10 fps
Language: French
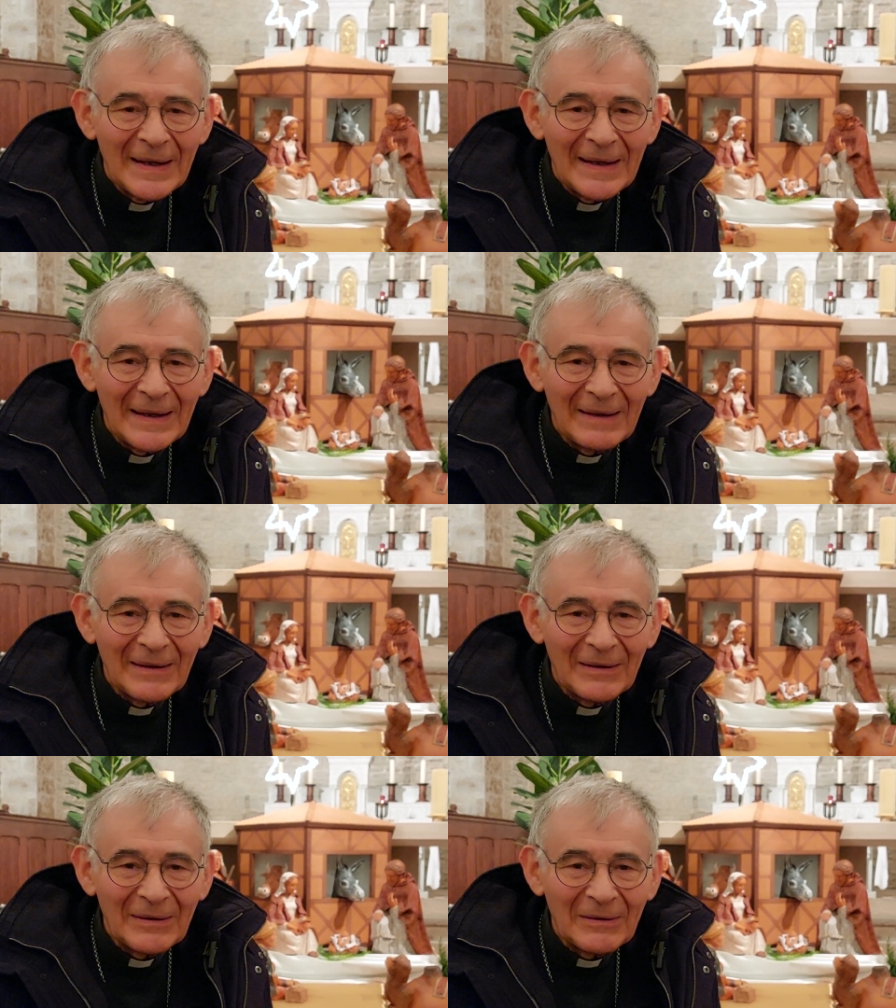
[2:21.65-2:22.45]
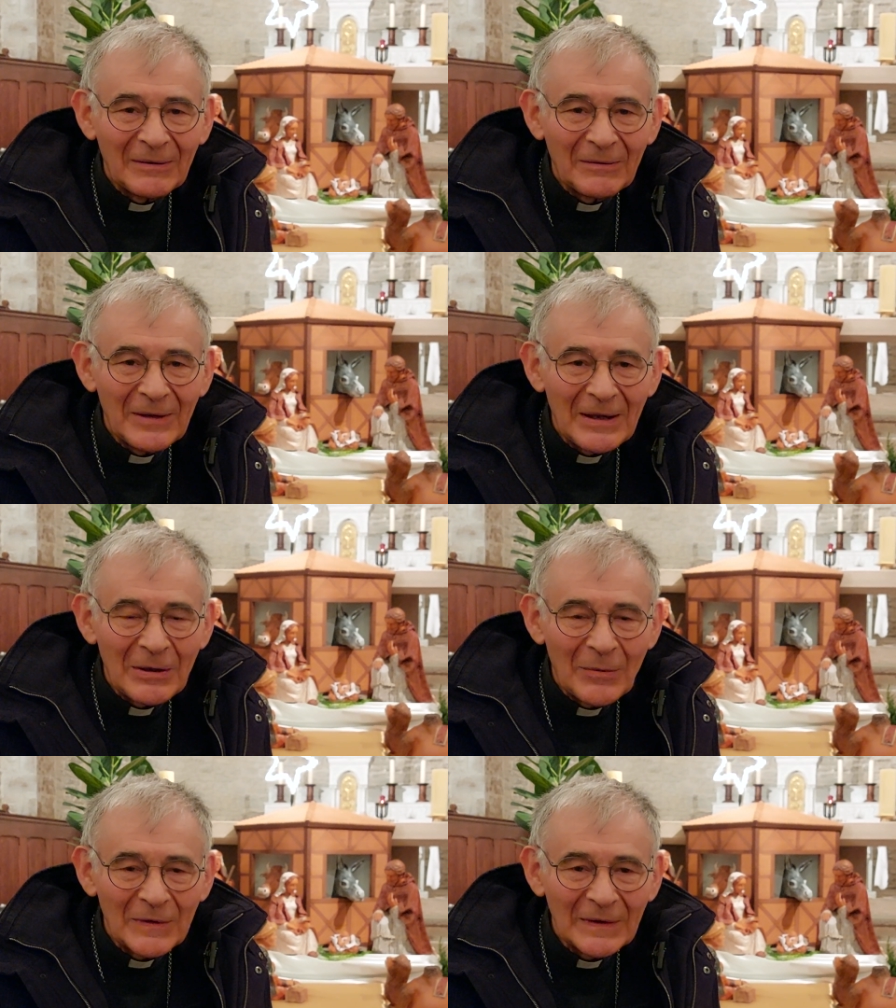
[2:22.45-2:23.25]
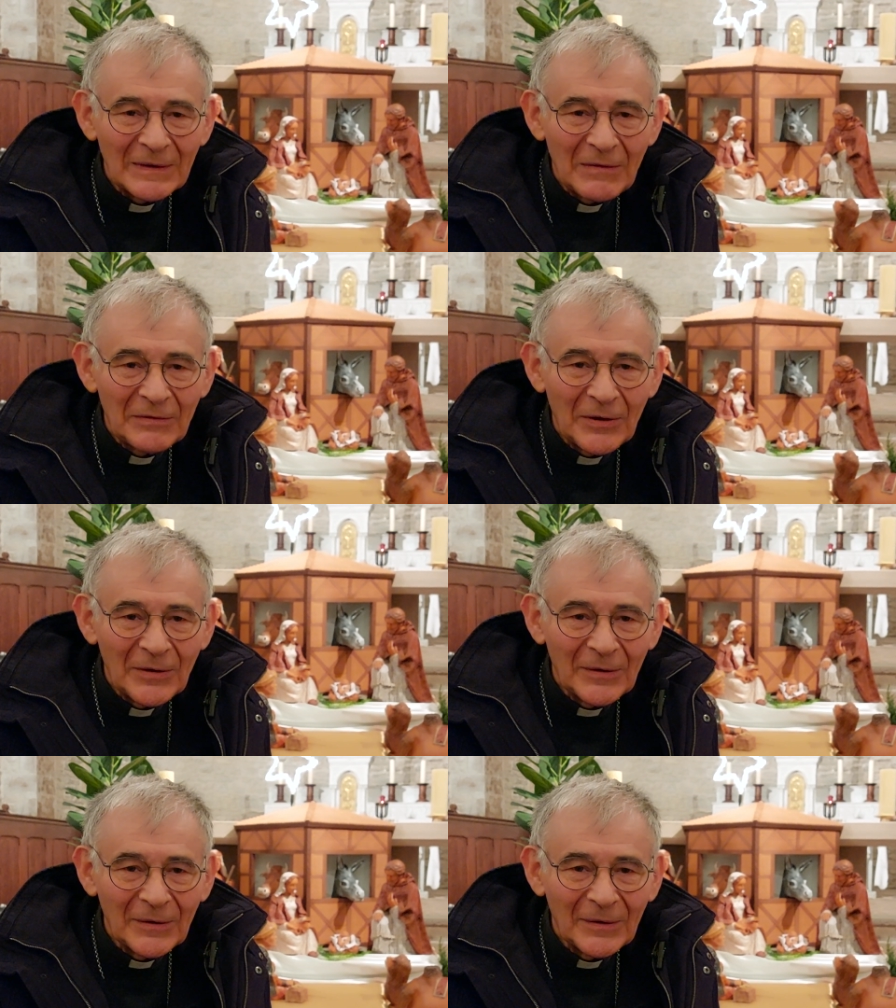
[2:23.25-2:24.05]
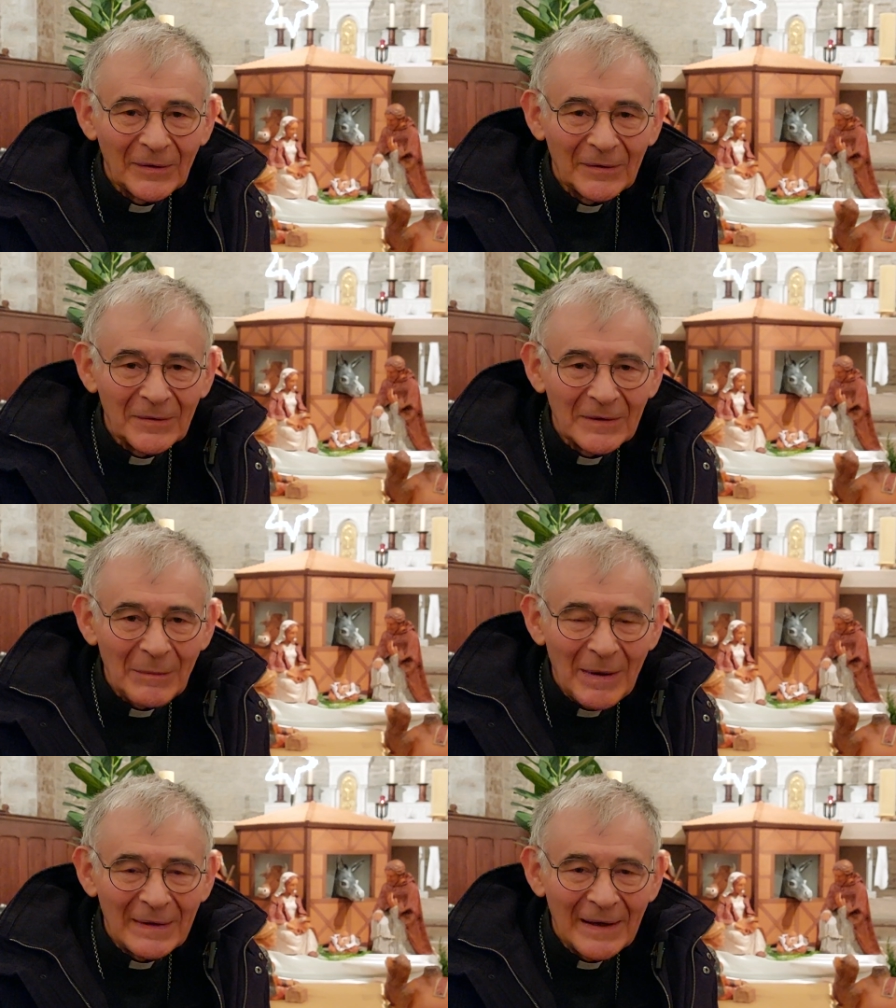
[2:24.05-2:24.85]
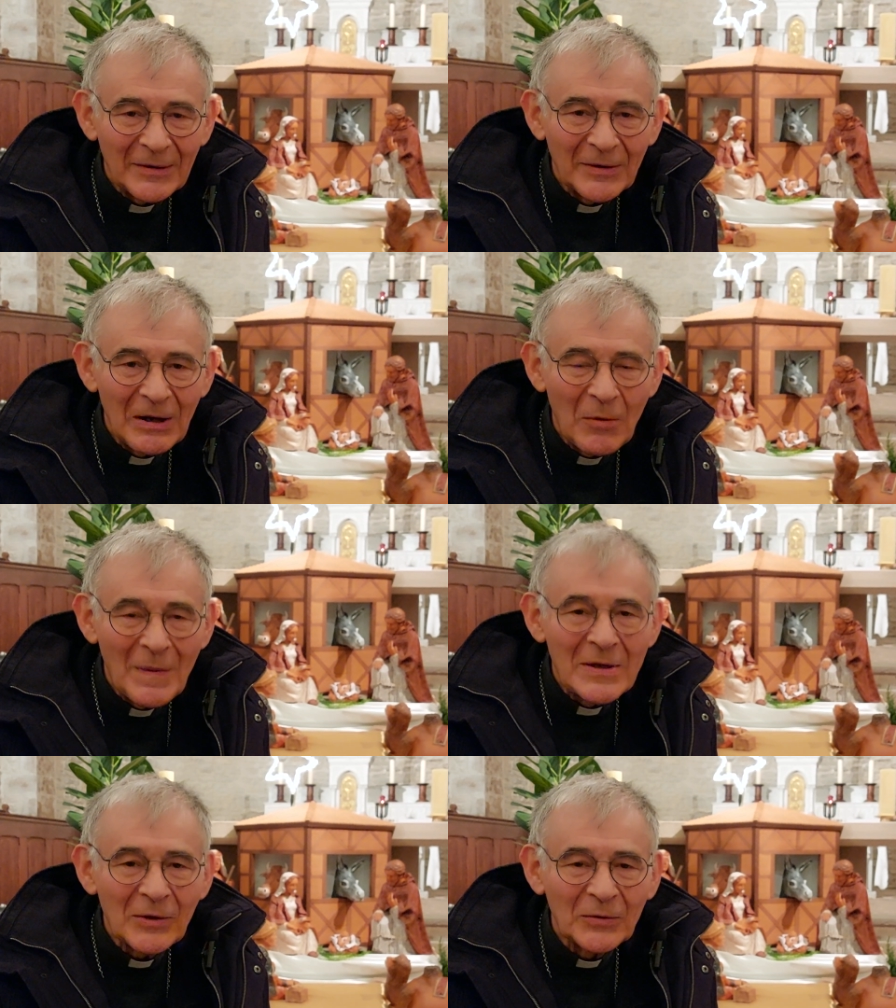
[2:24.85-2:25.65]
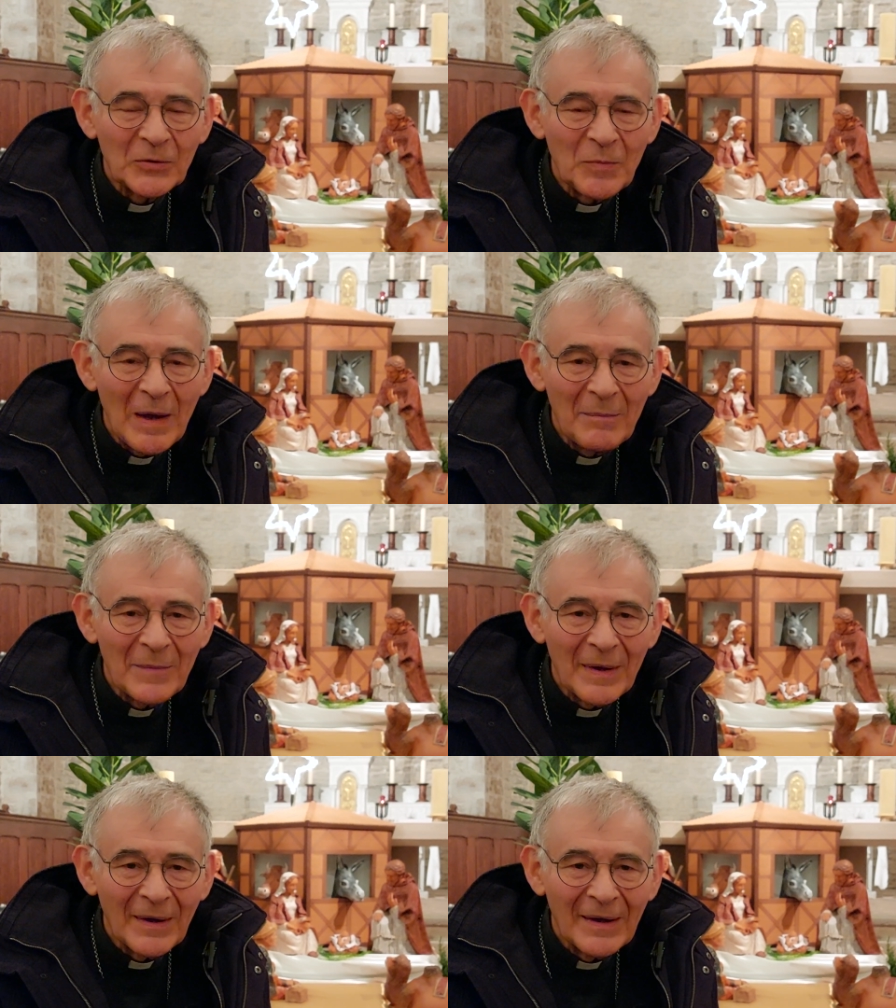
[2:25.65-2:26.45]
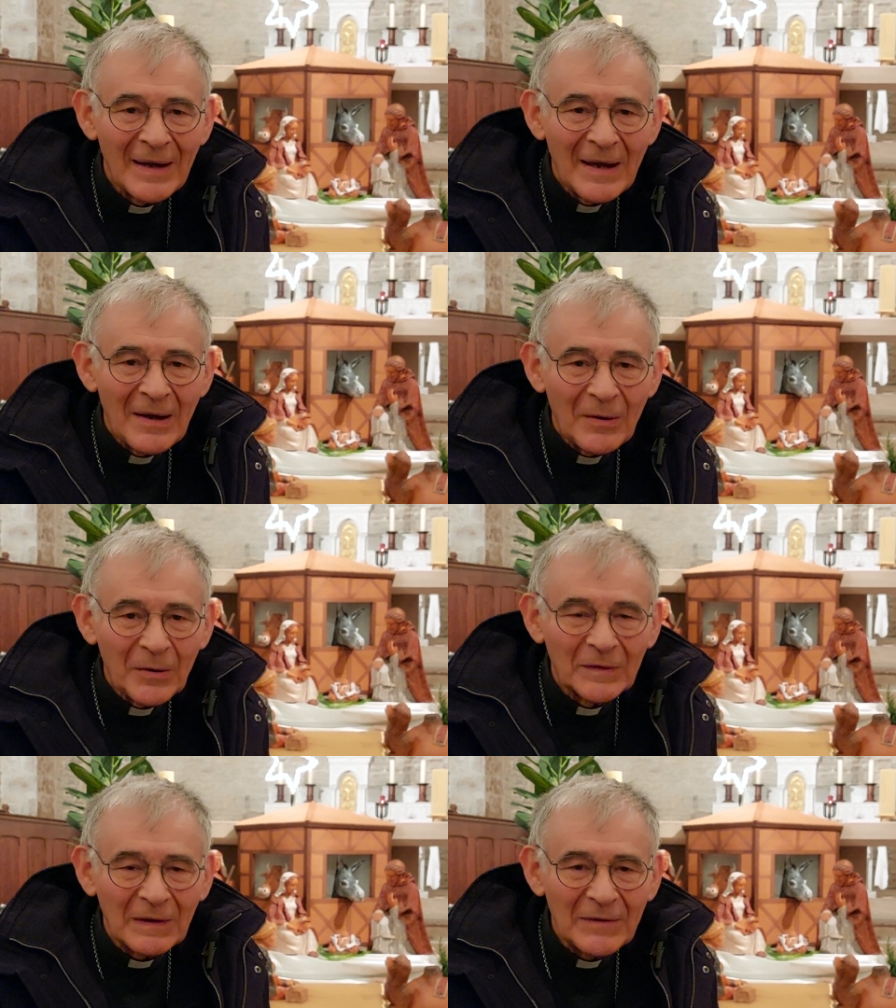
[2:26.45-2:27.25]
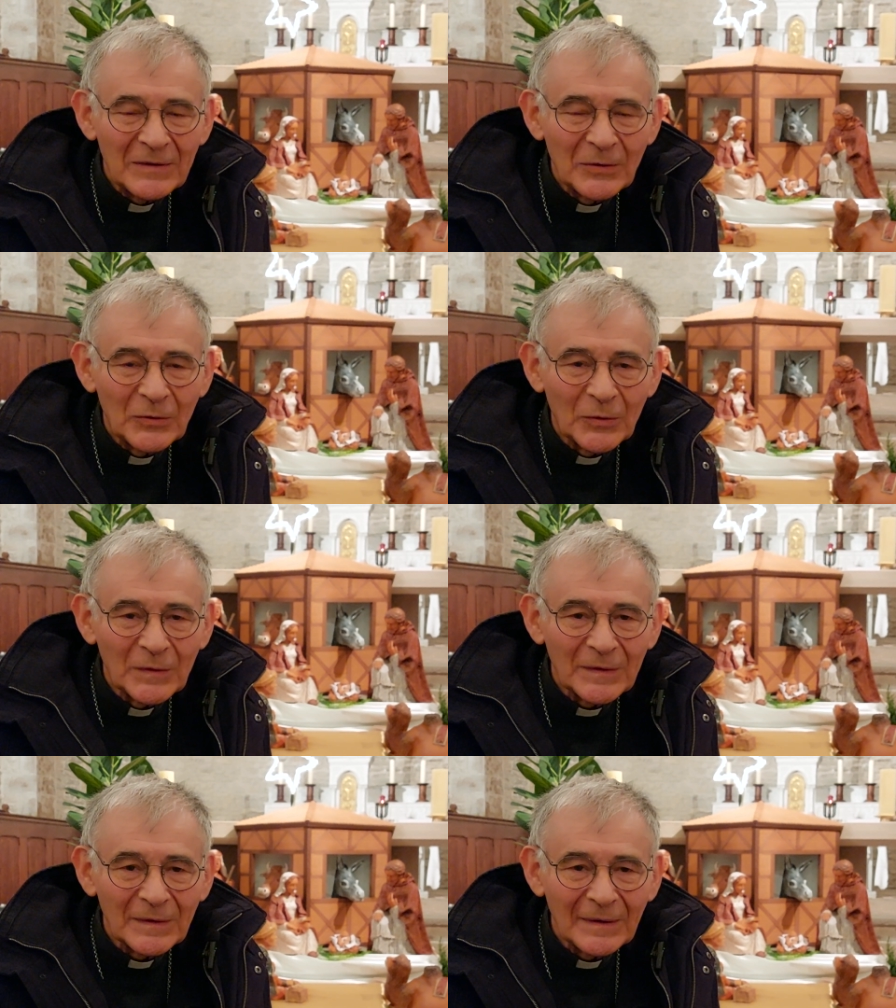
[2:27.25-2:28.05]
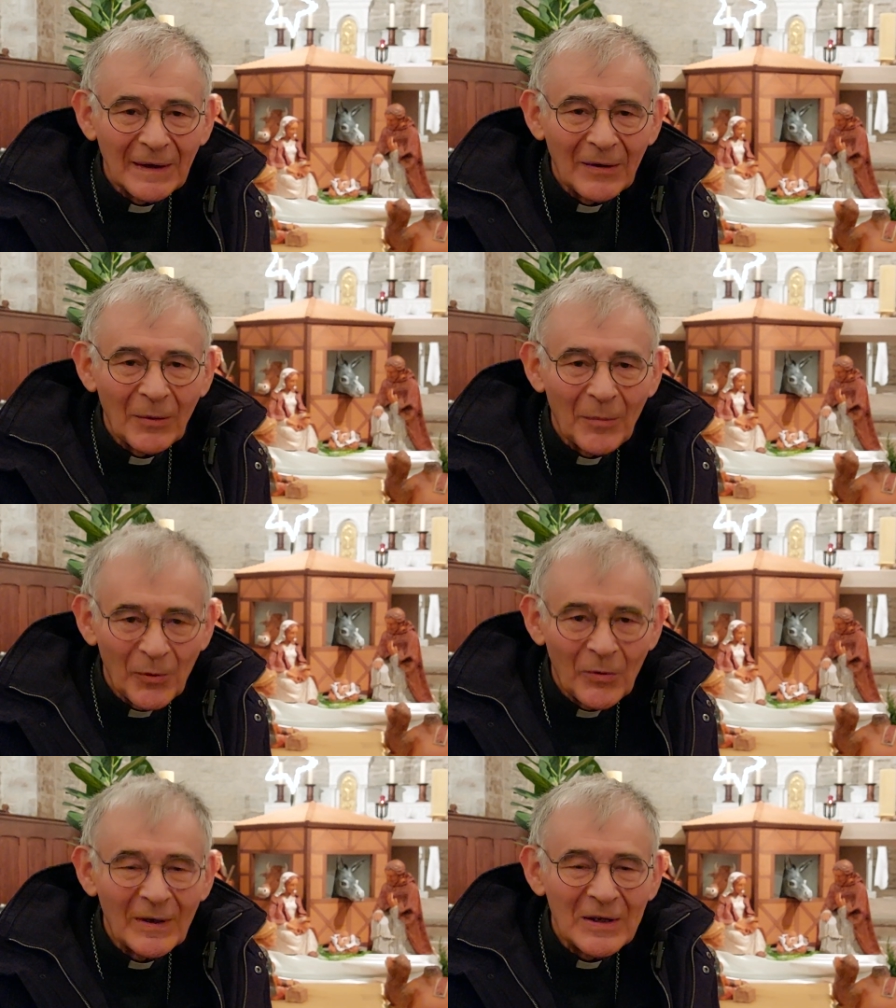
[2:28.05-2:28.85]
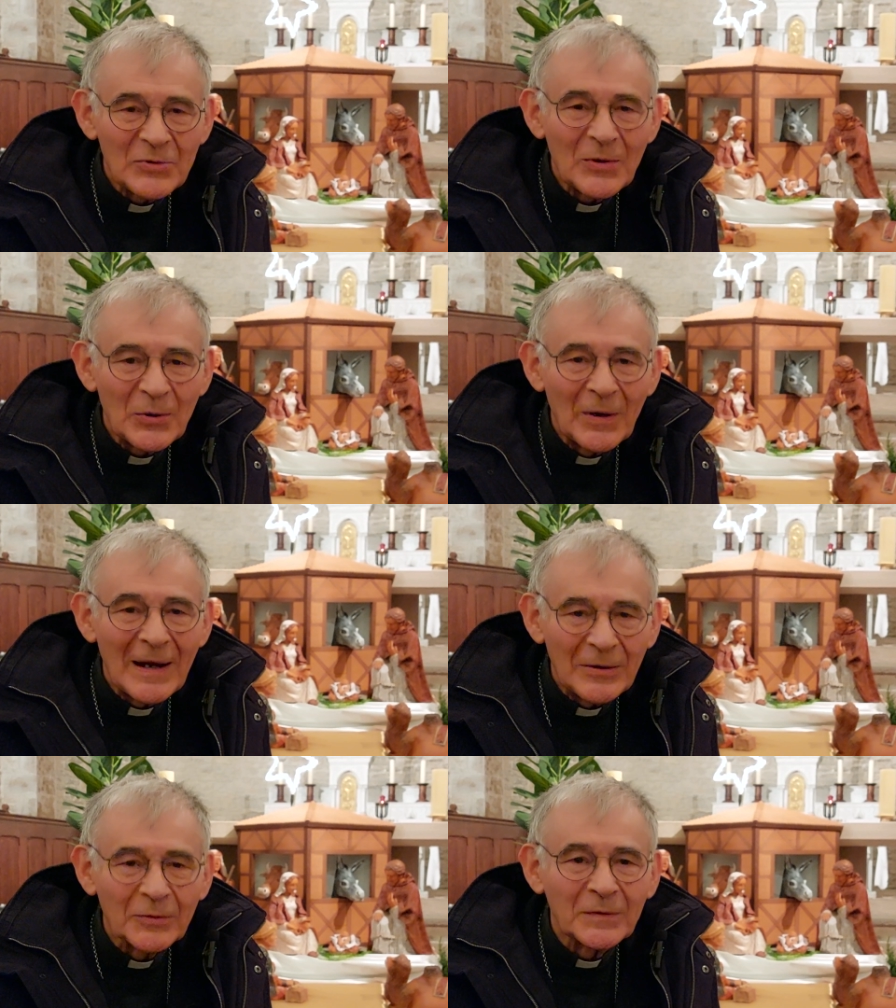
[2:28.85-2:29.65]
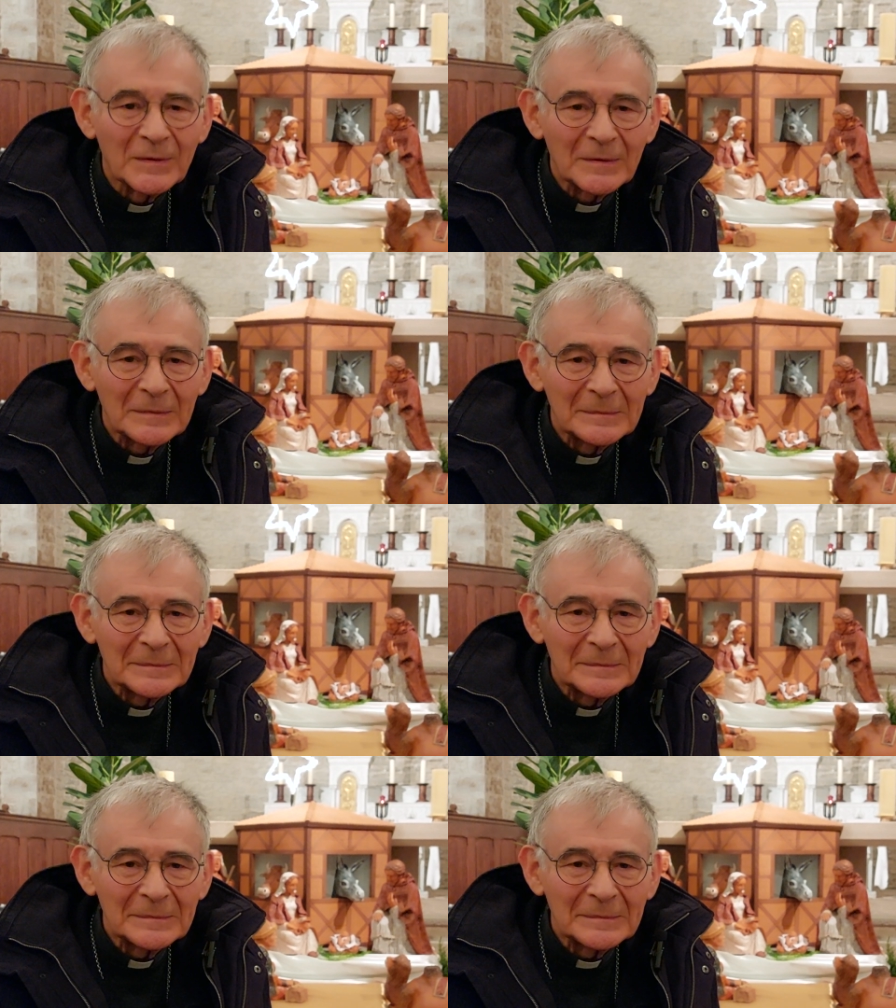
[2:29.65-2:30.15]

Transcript: Et vous voyez comment cet enfant euh, nous amène à donner le meilleur de nous-mêmes euh, au service de tous. Alors bon et joyeux Noël à tous.